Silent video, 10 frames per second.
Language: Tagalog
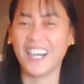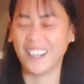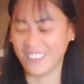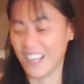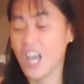
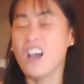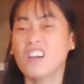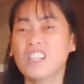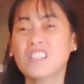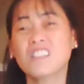ako.
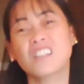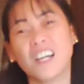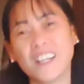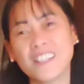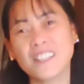Kasi
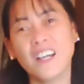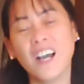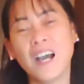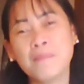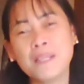guys,
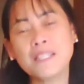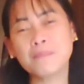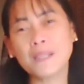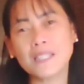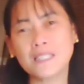ang
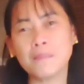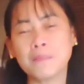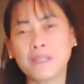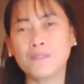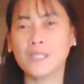bilis-bilis naman
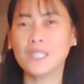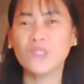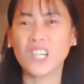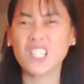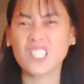
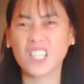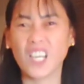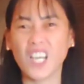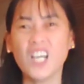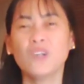mag-video
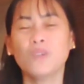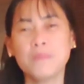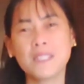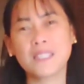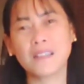kasi.
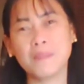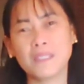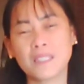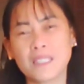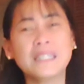Kung minsan
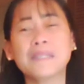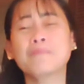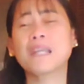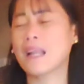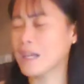naman kasi, hindi
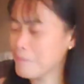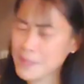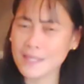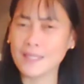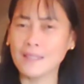talaga
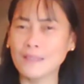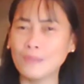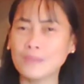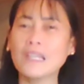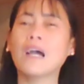minsan,
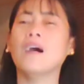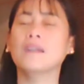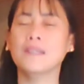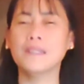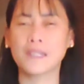kundi ang
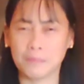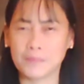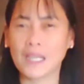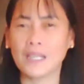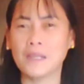hirap
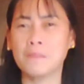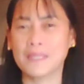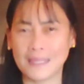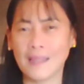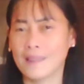talaga
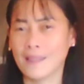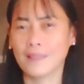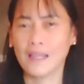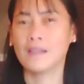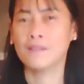mag-edit
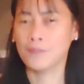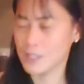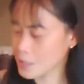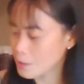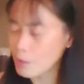ng
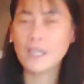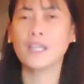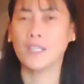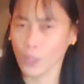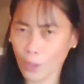video.
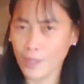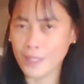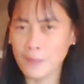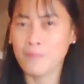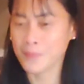Kaya
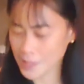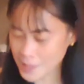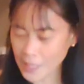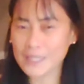yon At saka